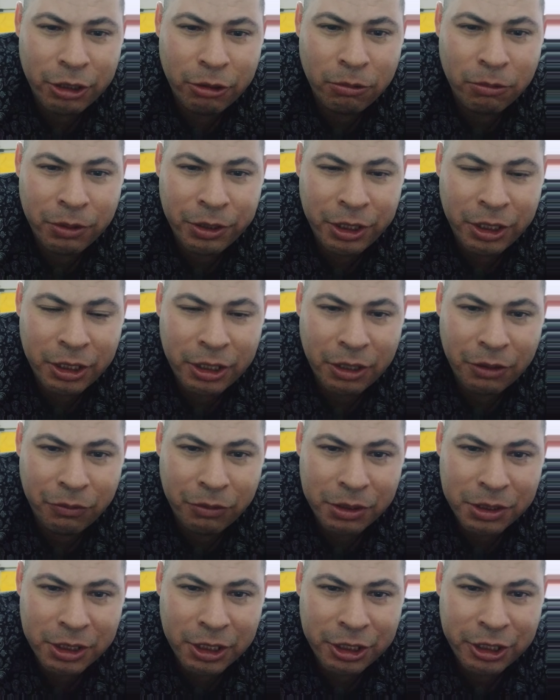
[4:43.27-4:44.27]
ruim que
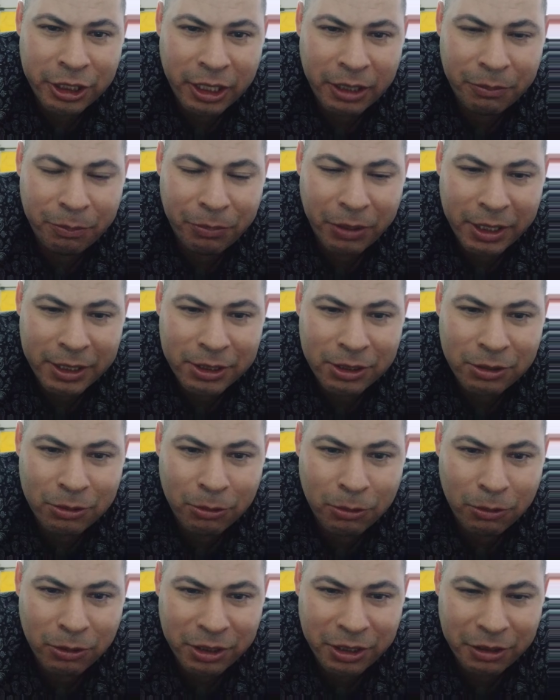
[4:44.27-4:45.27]
você já
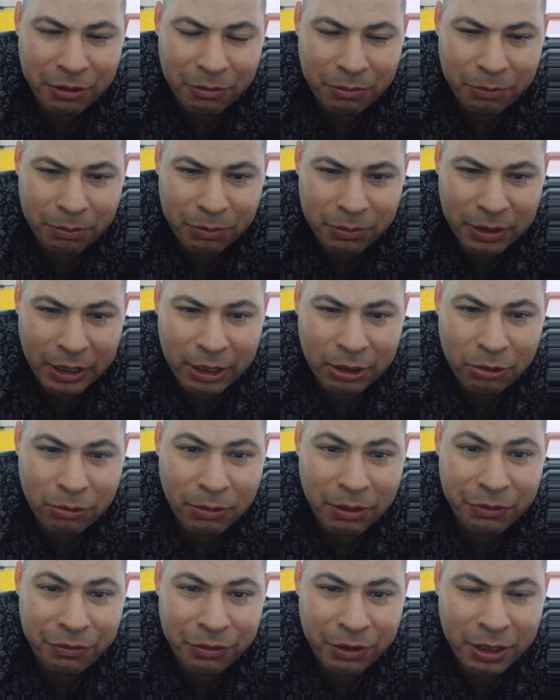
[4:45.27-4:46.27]
passou na
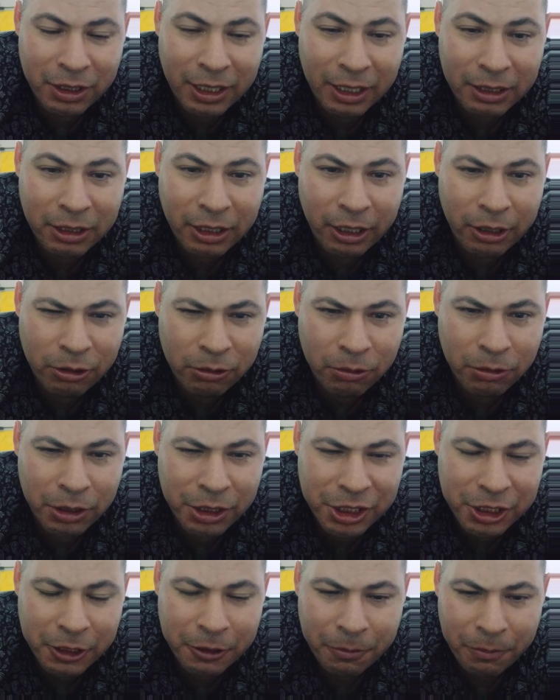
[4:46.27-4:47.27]
tua vida até
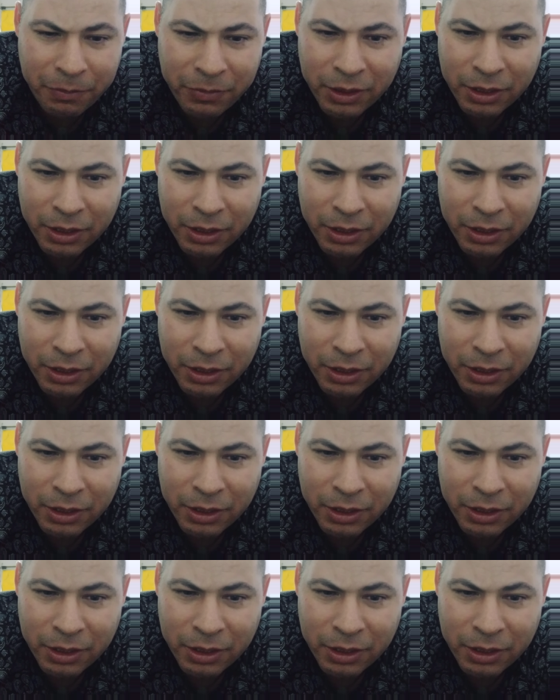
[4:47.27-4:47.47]
hoje,